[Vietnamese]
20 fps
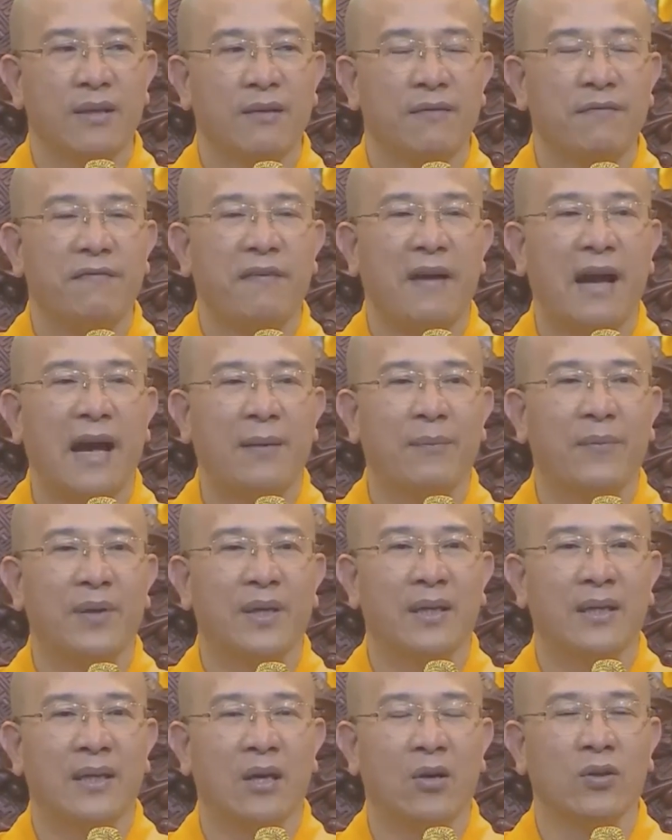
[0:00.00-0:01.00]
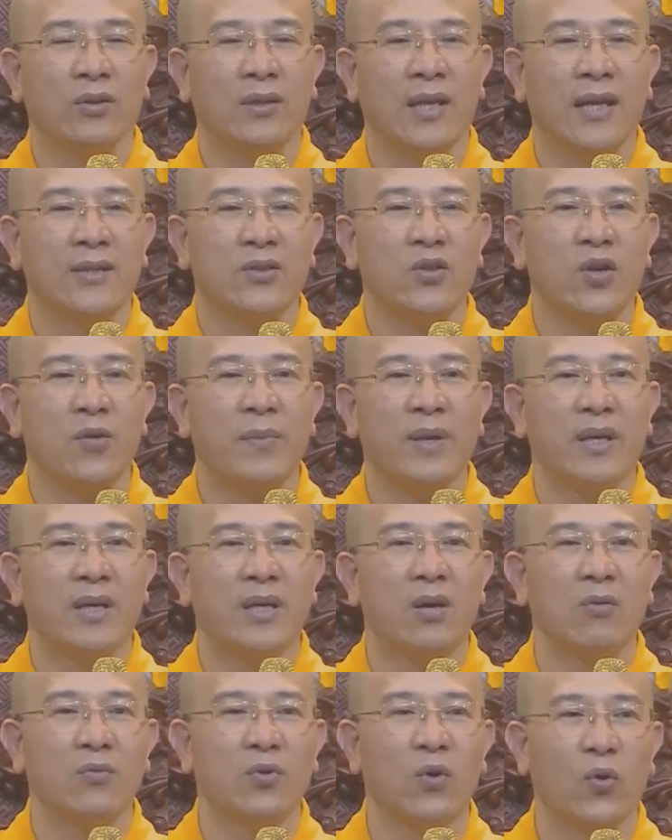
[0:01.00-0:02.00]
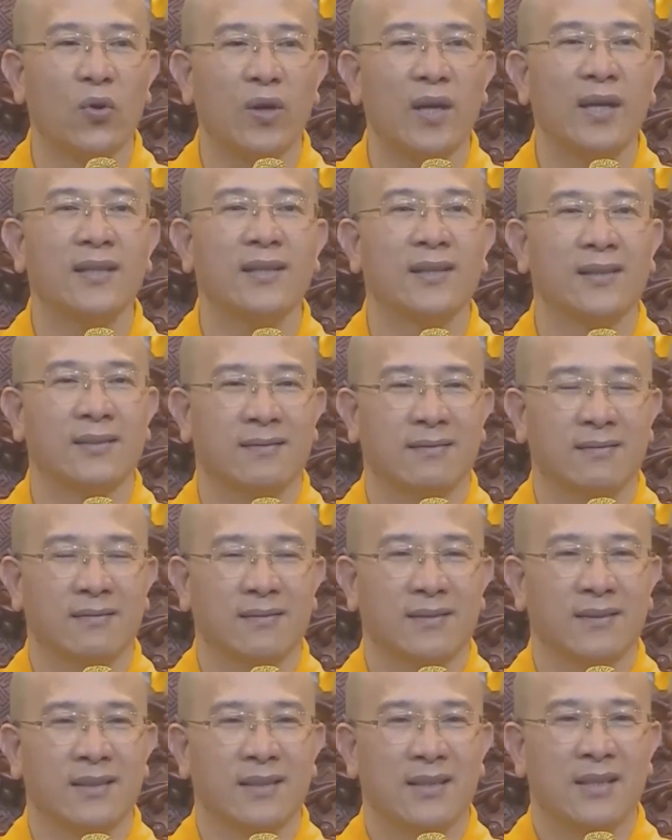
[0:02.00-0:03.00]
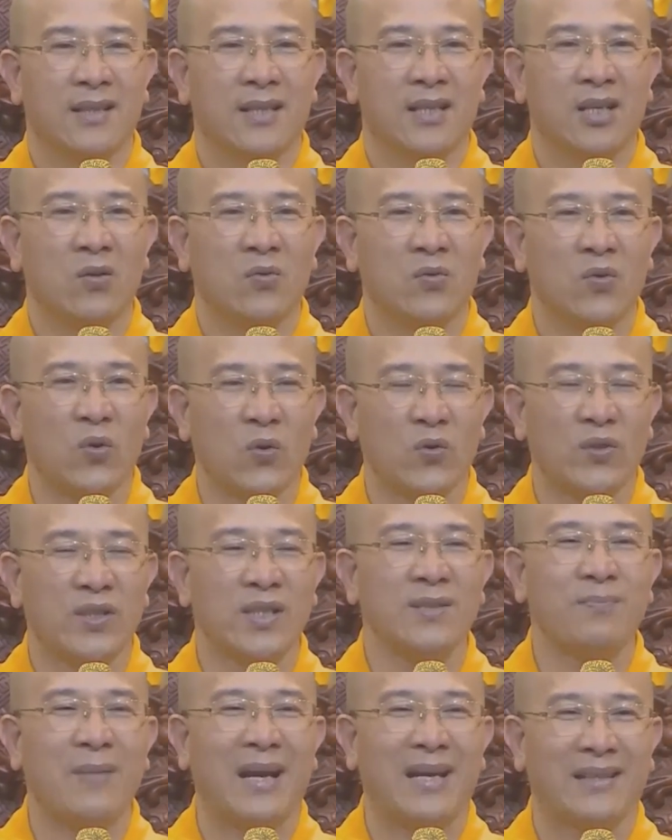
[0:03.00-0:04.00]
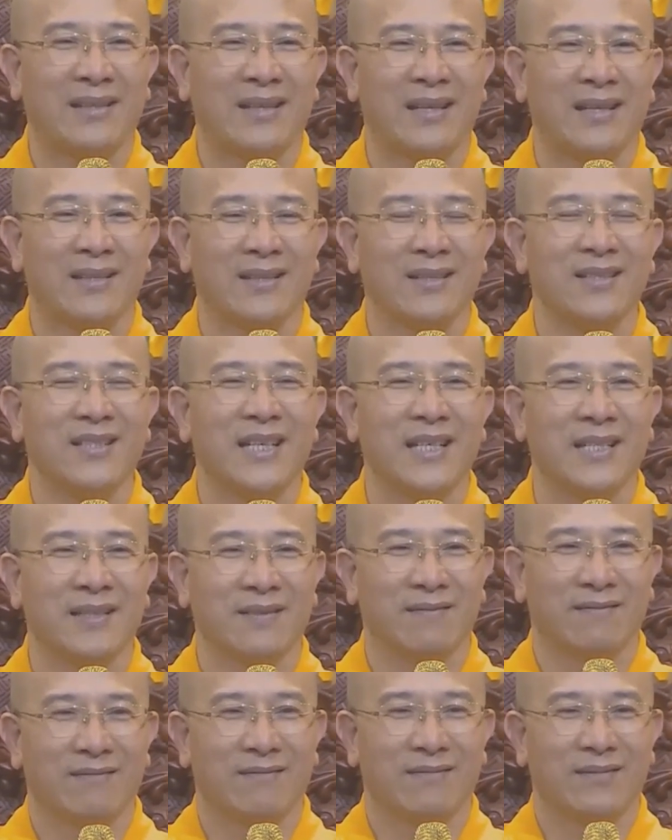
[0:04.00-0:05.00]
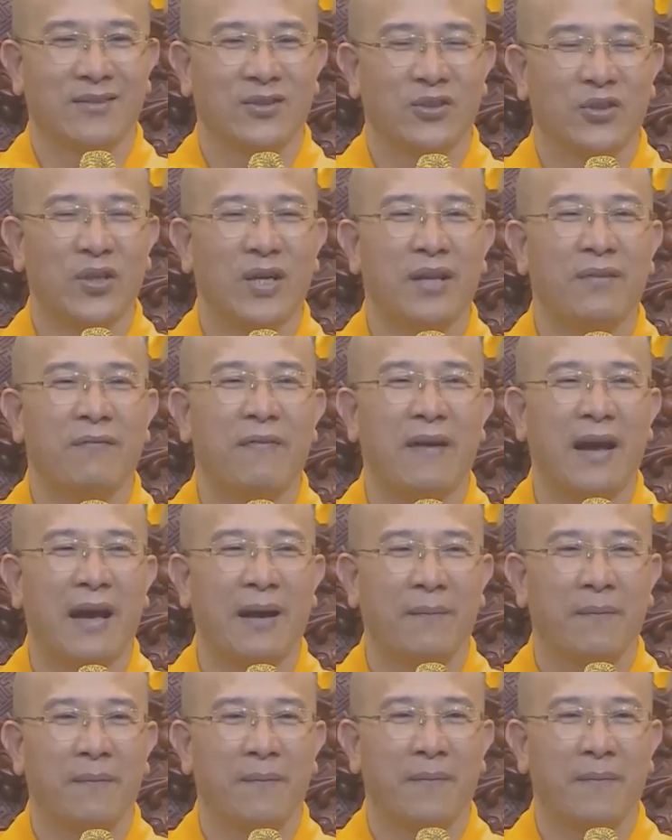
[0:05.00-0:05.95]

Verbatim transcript: Phạm ấy là có thể do mình không đủ năng lực, không đủ sức mạnh để giữ gìn cho nên phạm.